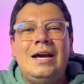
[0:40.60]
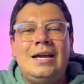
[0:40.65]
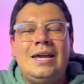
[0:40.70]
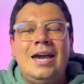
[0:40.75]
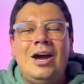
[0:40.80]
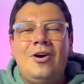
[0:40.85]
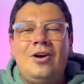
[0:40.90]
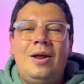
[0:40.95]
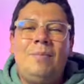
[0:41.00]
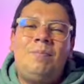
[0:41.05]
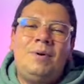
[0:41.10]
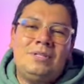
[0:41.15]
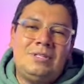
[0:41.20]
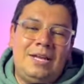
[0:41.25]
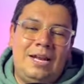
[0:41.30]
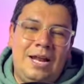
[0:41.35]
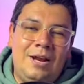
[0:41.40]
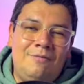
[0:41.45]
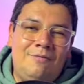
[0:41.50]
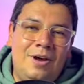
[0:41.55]
Ya que
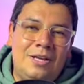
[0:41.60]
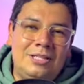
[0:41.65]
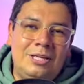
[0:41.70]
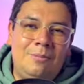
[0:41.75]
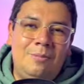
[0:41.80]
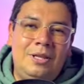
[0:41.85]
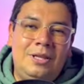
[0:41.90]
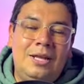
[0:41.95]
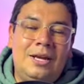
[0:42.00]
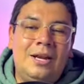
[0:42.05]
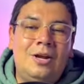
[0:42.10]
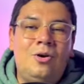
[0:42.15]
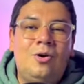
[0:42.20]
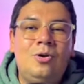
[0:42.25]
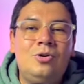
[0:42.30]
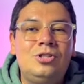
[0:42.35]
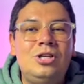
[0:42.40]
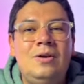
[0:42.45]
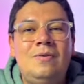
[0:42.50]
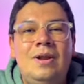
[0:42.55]
ahora pues serán fácilmente
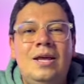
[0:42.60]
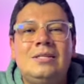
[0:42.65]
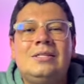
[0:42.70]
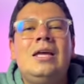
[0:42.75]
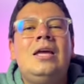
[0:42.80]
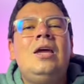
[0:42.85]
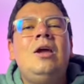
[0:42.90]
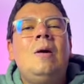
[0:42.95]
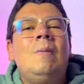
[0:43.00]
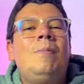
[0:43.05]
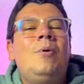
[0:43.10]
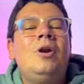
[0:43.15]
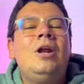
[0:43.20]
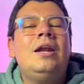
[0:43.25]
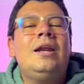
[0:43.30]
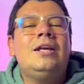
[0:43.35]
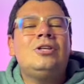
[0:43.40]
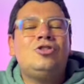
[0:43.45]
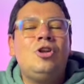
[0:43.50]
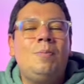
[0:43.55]
reconocibles
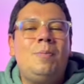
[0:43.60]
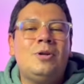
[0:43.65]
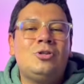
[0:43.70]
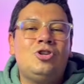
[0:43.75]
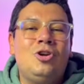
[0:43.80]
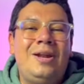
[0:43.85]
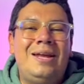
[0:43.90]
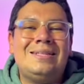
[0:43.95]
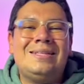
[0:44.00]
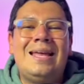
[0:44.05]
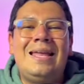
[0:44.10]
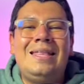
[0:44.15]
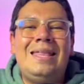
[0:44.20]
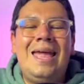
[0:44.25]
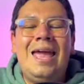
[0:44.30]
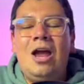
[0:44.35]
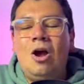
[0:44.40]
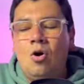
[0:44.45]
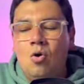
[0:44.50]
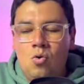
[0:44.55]
por el resto de
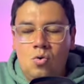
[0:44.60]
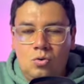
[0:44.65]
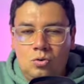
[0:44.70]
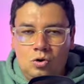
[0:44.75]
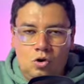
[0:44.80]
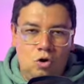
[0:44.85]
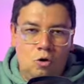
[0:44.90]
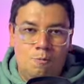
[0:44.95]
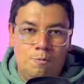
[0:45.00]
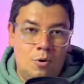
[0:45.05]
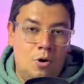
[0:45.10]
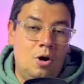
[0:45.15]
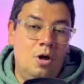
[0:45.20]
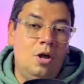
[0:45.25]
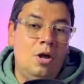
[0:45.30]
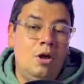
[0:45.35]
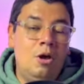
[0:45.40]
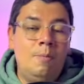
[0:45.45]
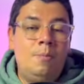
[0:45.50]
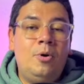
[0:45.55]
personas de un
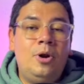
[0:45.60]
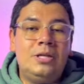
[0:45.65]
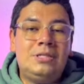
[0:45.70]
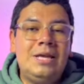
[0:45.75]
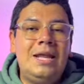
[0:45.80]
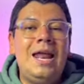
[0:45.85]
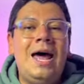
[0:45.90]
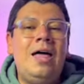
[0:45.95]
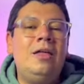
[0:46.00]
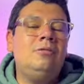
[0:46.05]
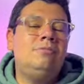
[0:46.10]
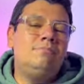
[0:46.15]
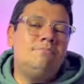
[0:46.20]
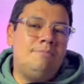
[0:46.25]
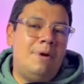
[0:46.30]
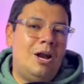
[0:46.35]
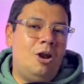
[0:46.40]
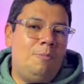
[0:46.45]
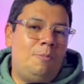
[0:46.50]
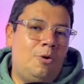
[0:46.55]
grupo. Por este
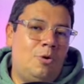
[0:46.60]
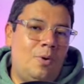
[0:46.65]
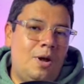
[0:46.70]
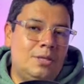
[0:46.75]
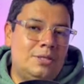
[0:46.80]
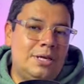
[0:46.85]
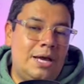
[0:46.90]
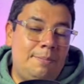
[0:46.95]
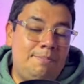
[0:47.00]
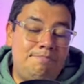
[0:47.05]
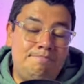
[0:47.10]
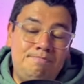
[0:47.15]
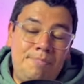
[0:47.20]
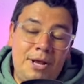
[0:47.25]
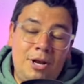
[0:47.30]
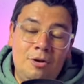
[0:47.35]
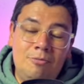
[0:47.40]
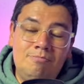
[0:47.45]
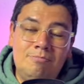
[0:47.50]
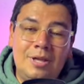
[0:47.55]
lado, malo por
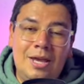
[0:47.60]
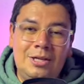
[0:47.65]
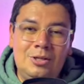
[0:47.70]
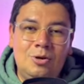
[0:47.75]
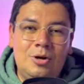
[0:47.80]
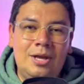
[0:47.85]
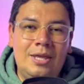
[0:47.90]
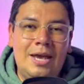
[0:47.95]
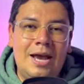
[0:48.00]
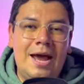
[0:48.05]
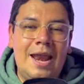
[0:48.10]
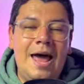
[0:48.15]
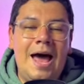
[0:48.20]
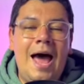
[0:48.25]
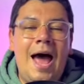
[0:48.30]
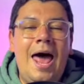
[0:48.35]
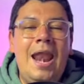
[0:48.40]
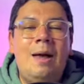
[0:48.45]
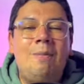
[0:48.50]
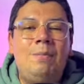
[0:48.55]
WhatsApp, pero es lo que
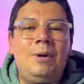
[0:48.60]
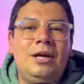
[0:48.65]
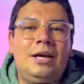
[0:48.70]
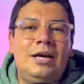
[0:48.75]
llegará a la